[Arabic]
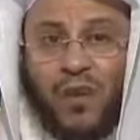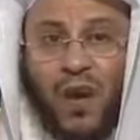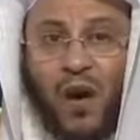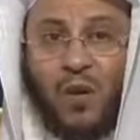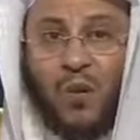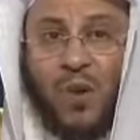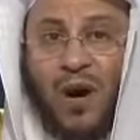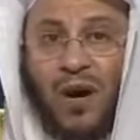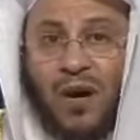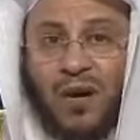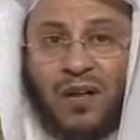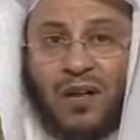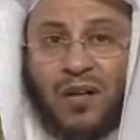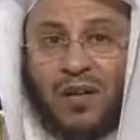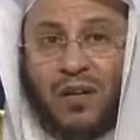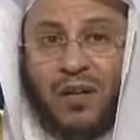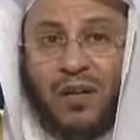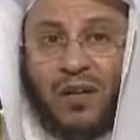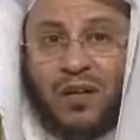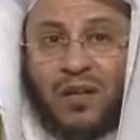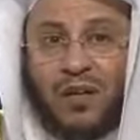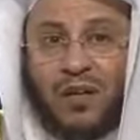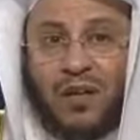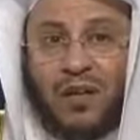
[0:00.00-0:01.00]
أو
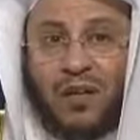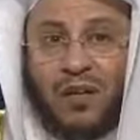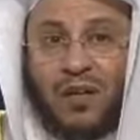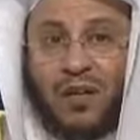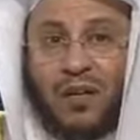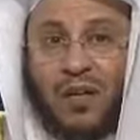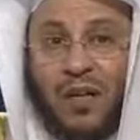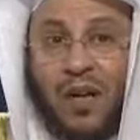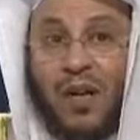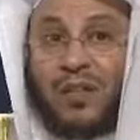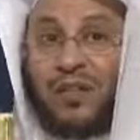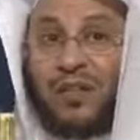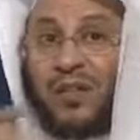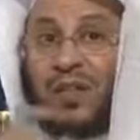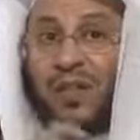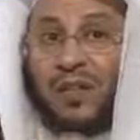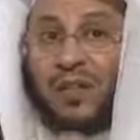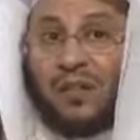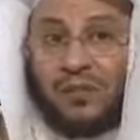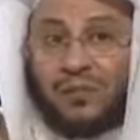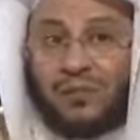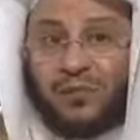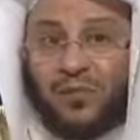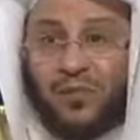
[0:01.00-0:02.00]
أقل
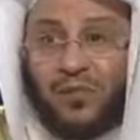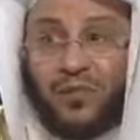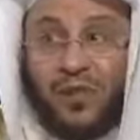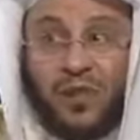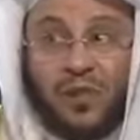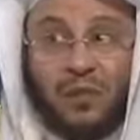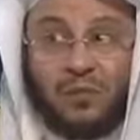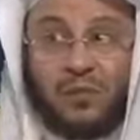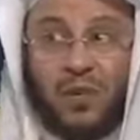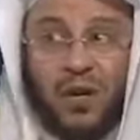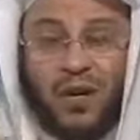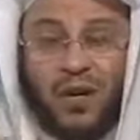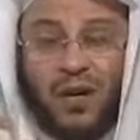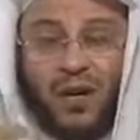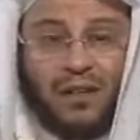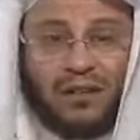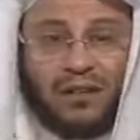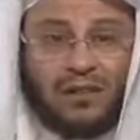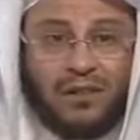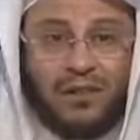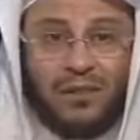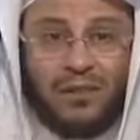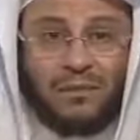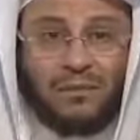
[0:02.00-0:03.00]
خطير فيه
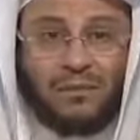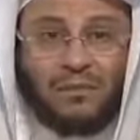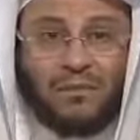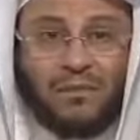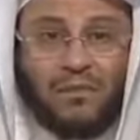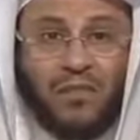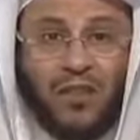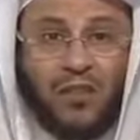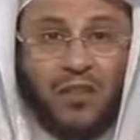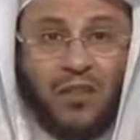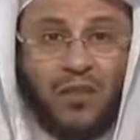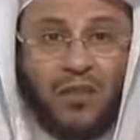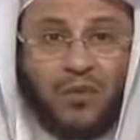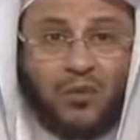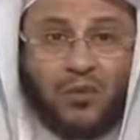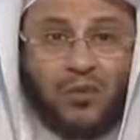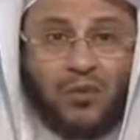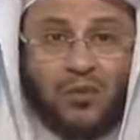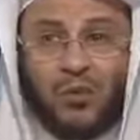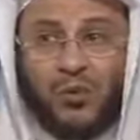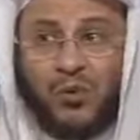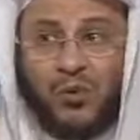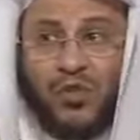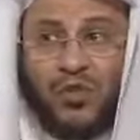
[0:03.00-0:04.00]
مخاطر فيه
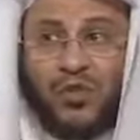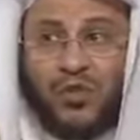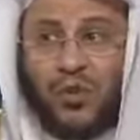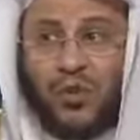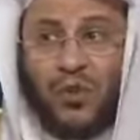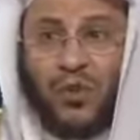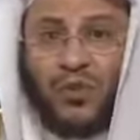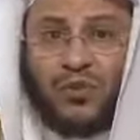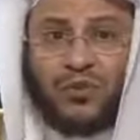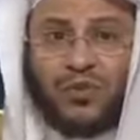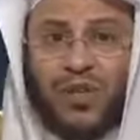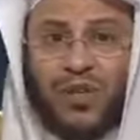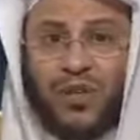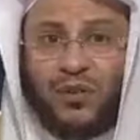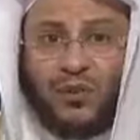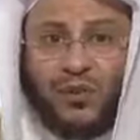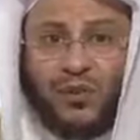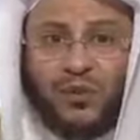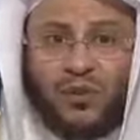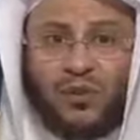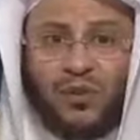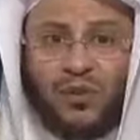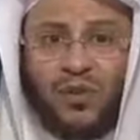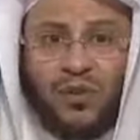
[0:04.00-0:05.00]
لصوص فيه قطاع
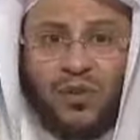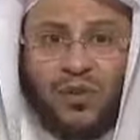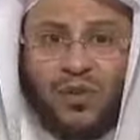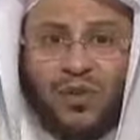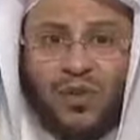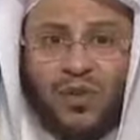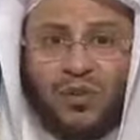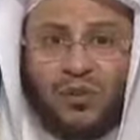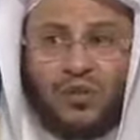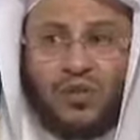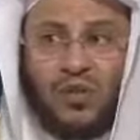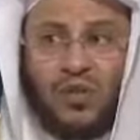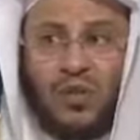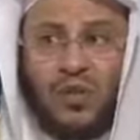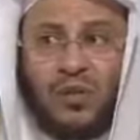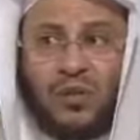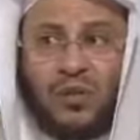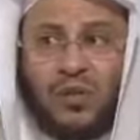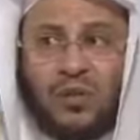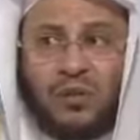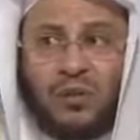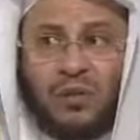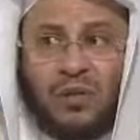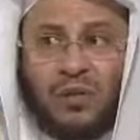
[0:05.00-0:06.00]
طرق فيه
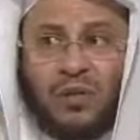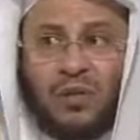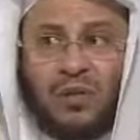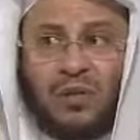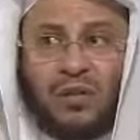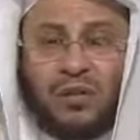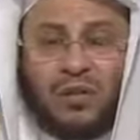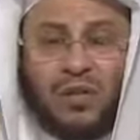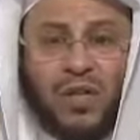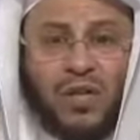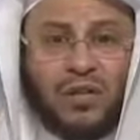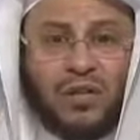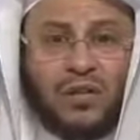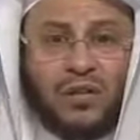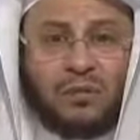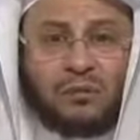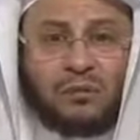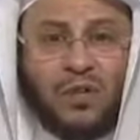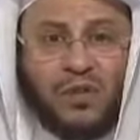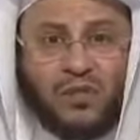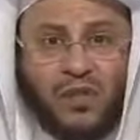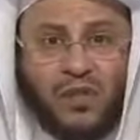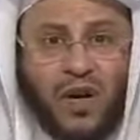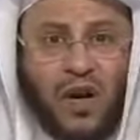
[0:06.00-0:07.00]
آه، يعني
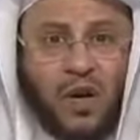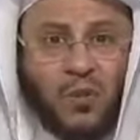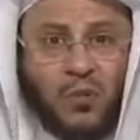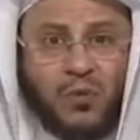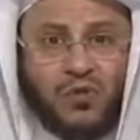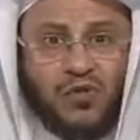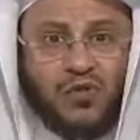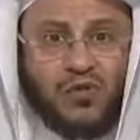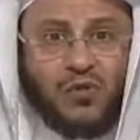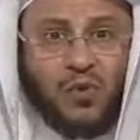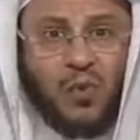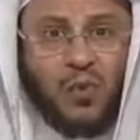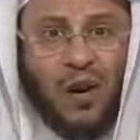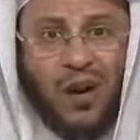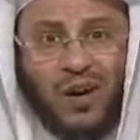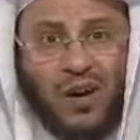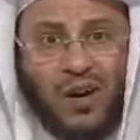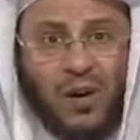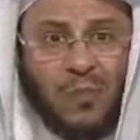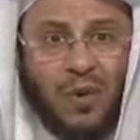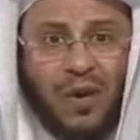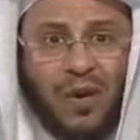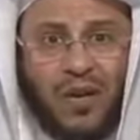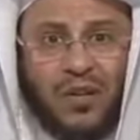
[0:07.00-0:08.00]
مفاوز
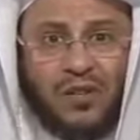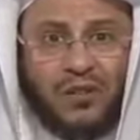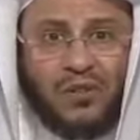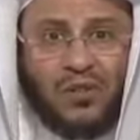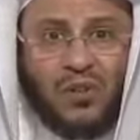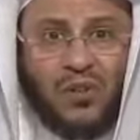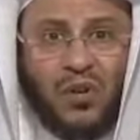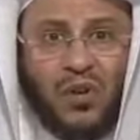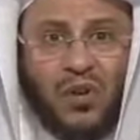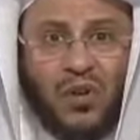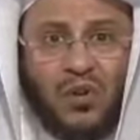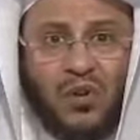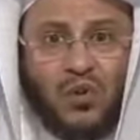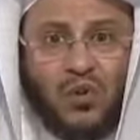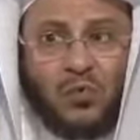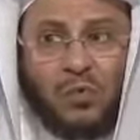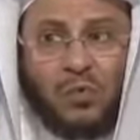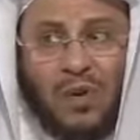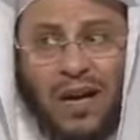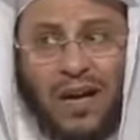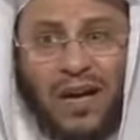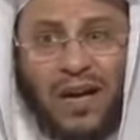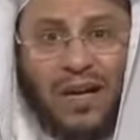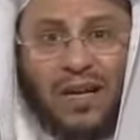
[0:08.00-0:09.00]
وعقبات
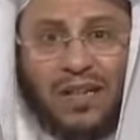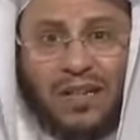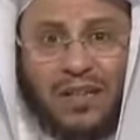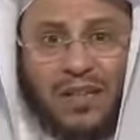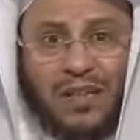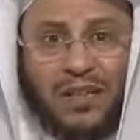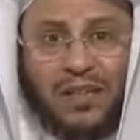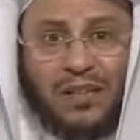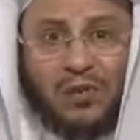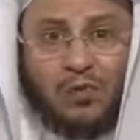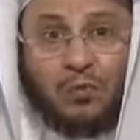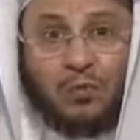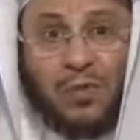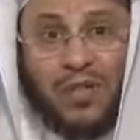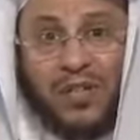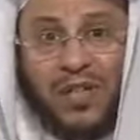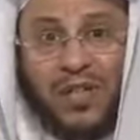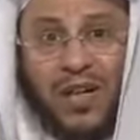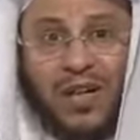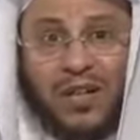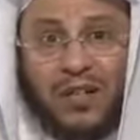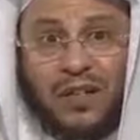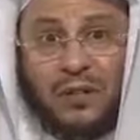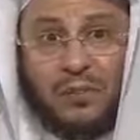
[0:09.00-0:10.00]
ومهالك
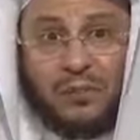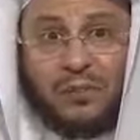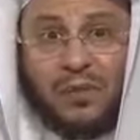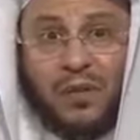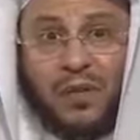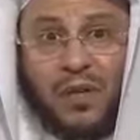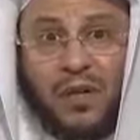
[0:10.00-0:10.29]
ومسارب